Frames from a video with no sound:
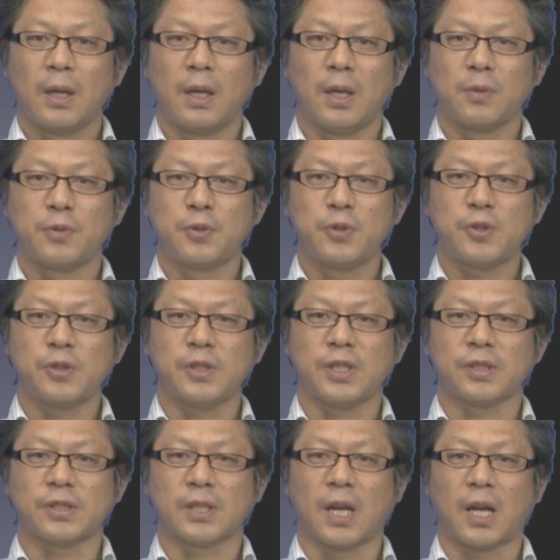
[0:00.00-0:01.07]
えー、風水
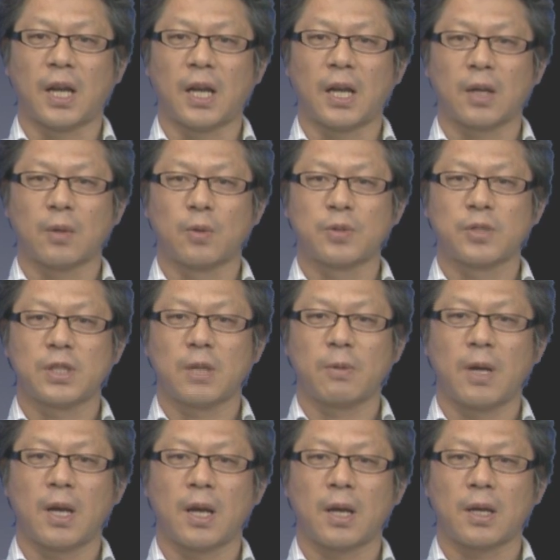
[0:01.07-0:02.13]
ですがこちら
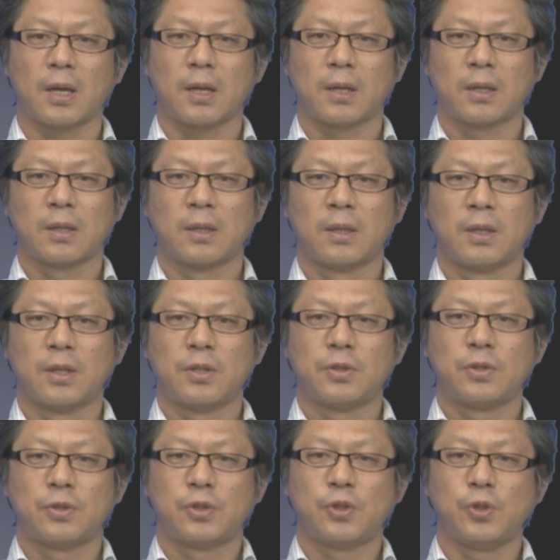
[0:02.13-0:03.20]
は
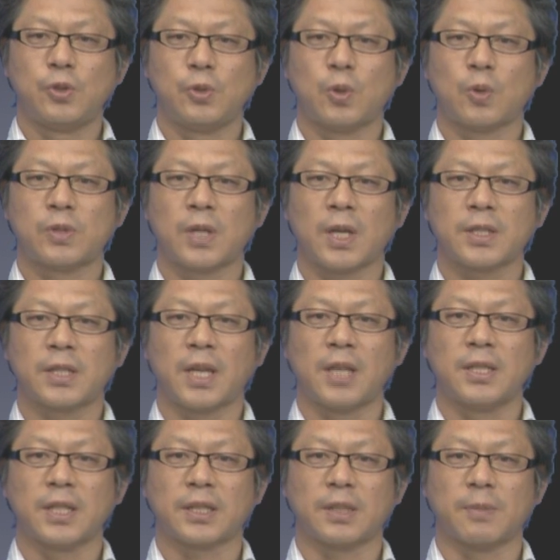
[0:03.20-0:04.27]
中国が起
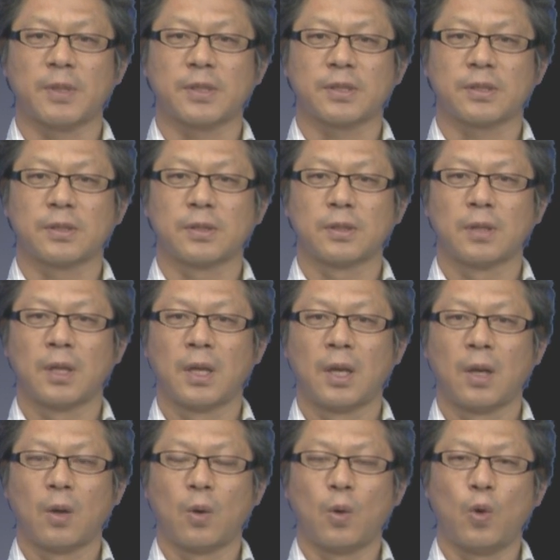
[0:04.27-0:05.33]
源になっています
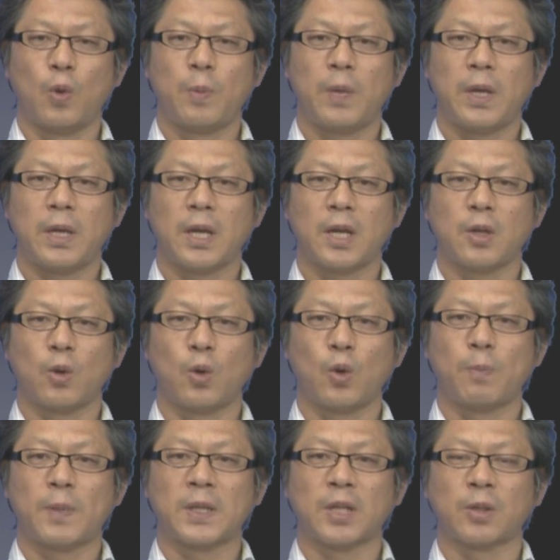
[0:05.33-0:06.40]
欧米や
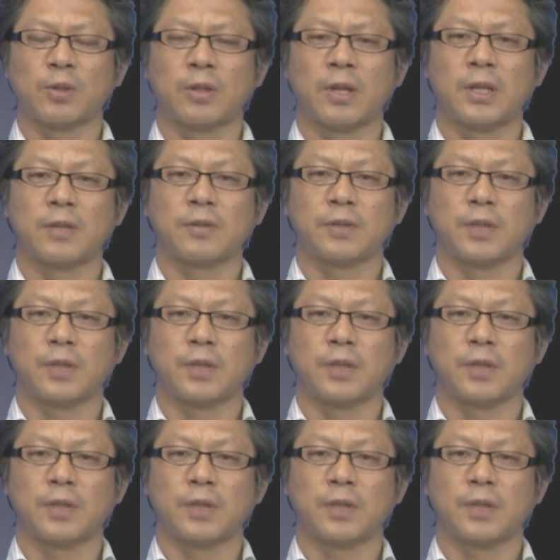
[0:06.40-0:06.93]
ヨーロッパなどではなく